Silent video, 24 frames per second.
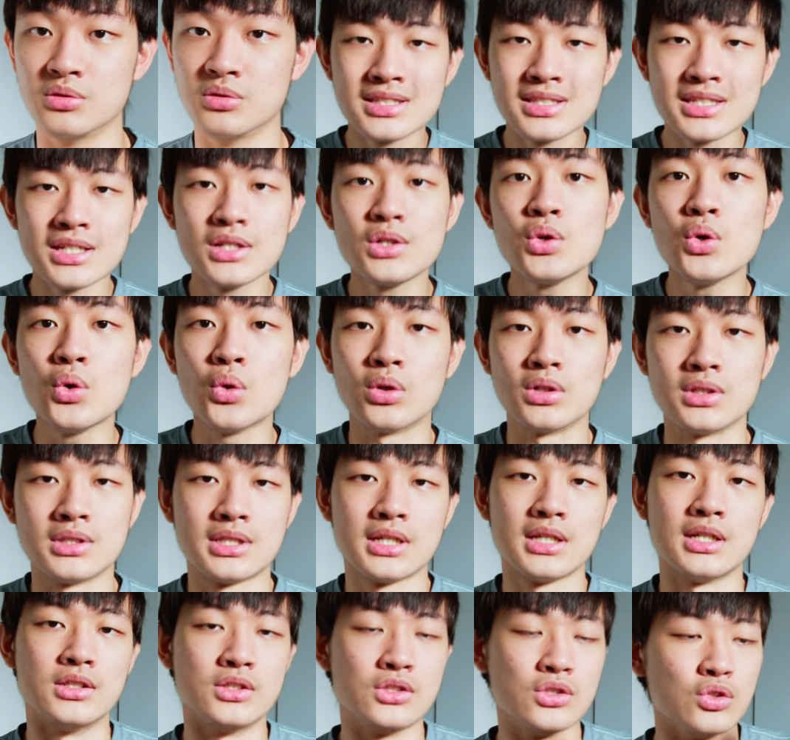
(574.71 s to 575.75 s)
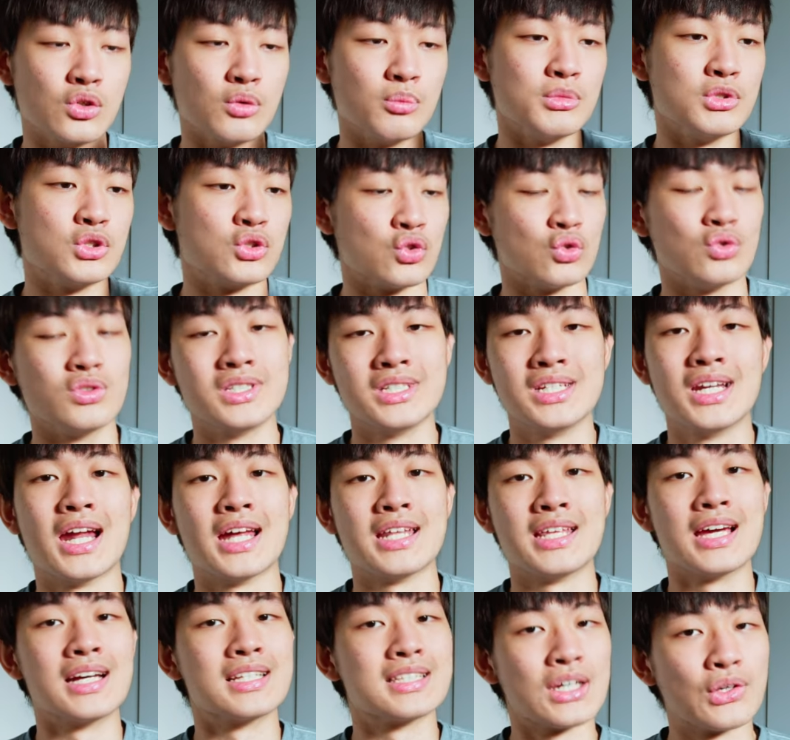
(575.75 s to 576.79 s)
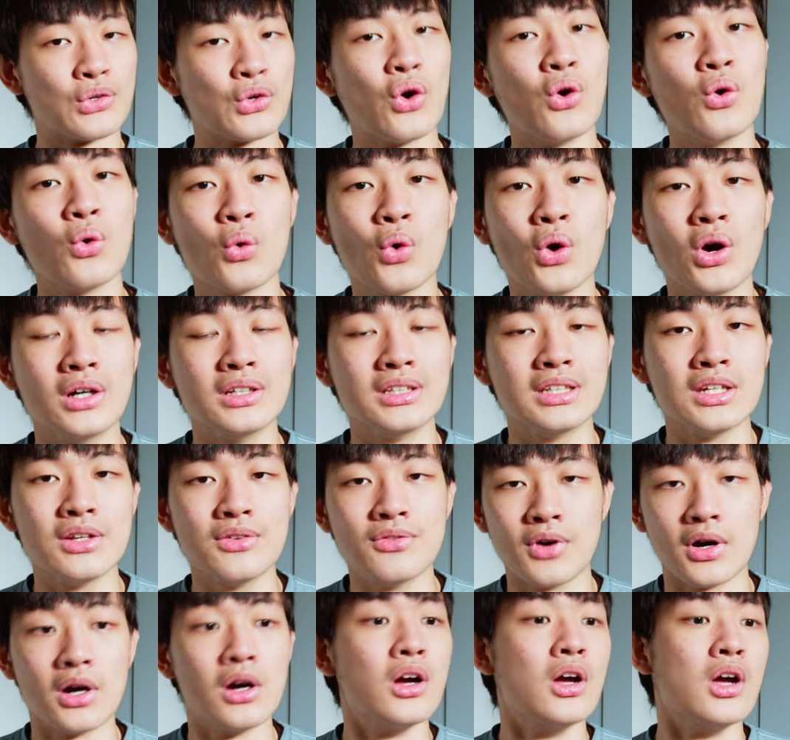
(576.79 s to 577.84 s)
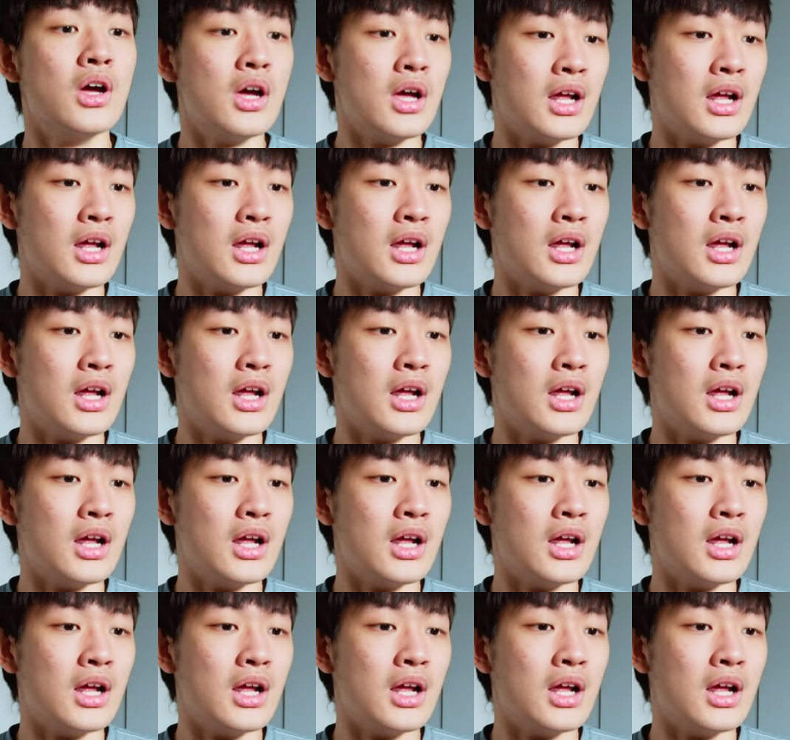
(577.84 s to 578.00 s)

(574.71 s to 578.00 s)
经过我的测试，我们手机蓝牙在空旷的地方